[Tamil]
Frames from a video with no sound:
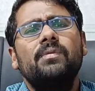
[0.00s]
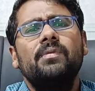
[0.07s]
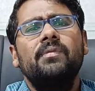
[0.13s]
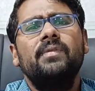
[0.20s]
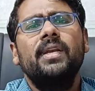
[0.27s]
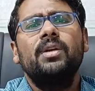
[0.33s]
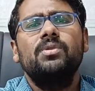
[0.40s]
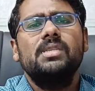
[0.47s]
ஒரு
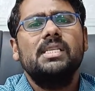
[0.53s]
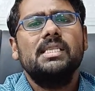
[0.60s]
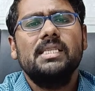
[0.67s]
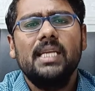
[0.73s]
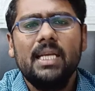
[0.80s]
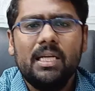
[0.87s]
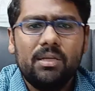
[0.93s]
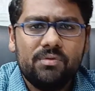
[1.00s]
ஃபிஃப்டி டு
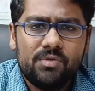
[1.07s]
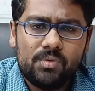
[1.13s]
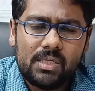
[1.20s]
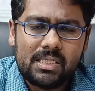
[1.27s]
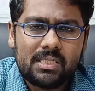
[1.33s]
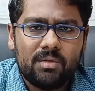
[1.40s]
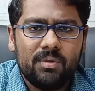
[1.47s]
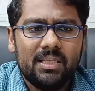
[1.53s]
சிக்ஸ்டி
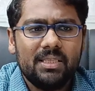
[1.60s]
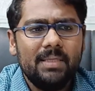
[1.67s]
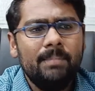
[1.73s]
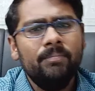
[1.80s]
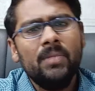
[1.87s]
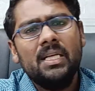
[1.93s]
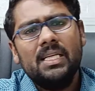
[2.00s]
இண்டிவிஜுவல்ஸ்க்கு வந்து